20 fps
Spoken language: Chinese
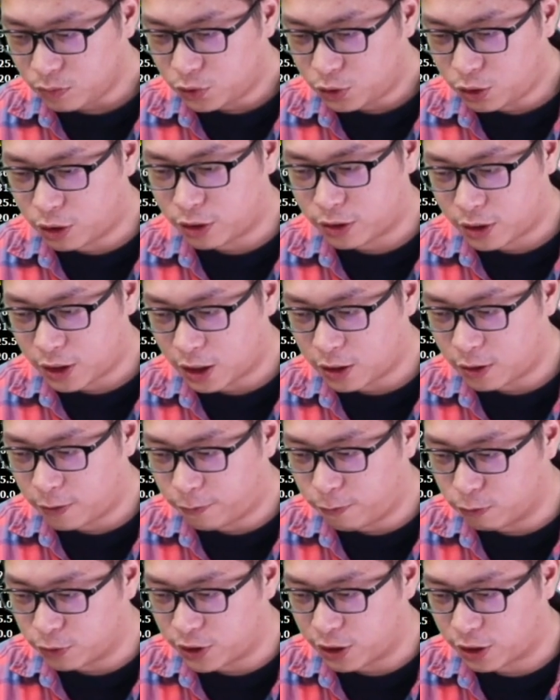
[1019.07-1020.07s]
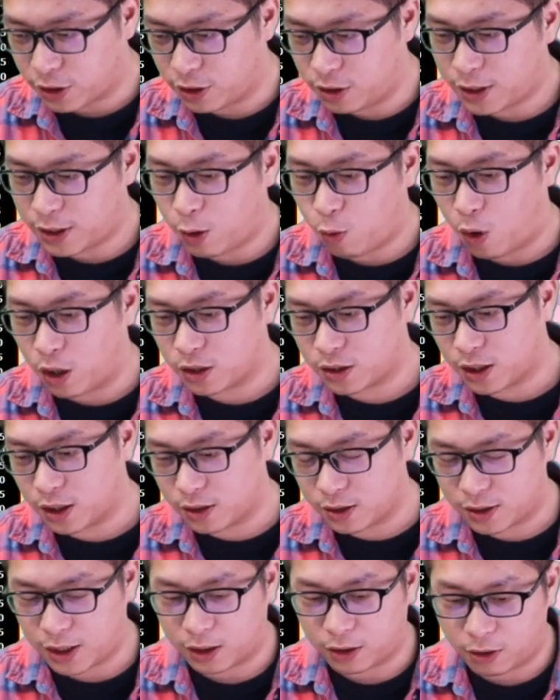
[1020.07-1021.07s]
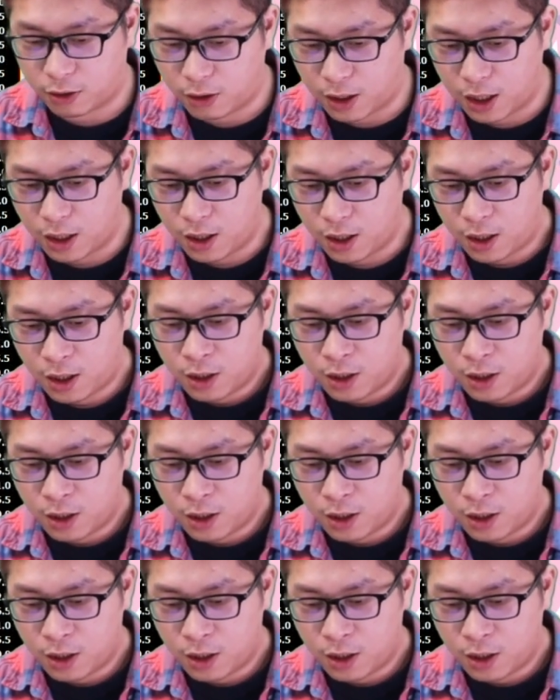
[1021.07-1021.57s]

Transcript: 就可能在这附近。可能再往上涨的话，